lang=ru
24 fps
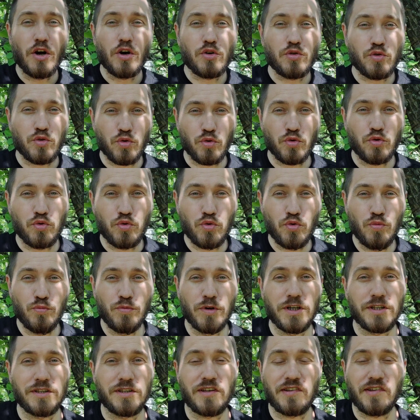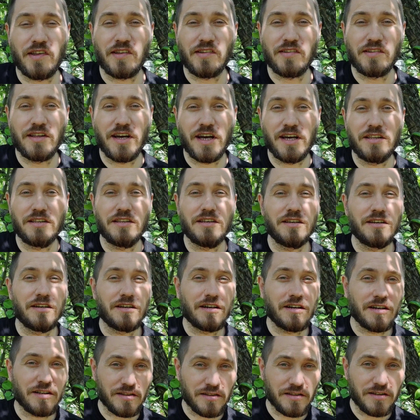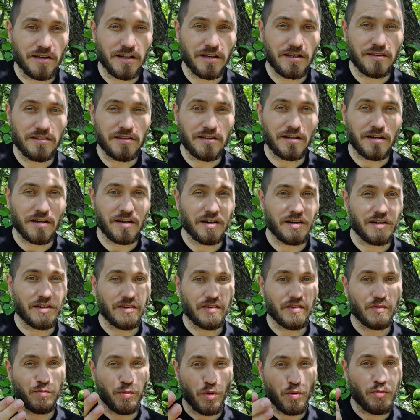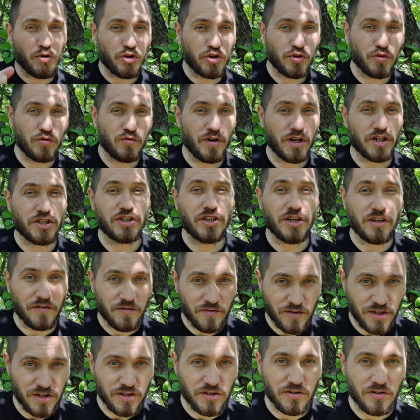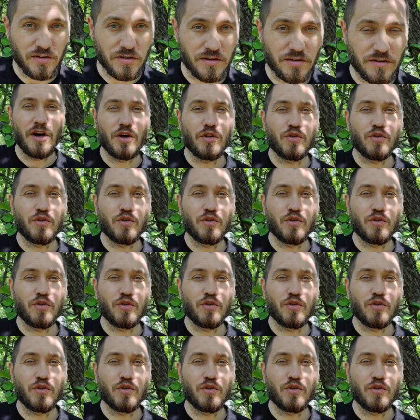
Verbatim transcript: кто думает о создании контента с помощью ваших видео.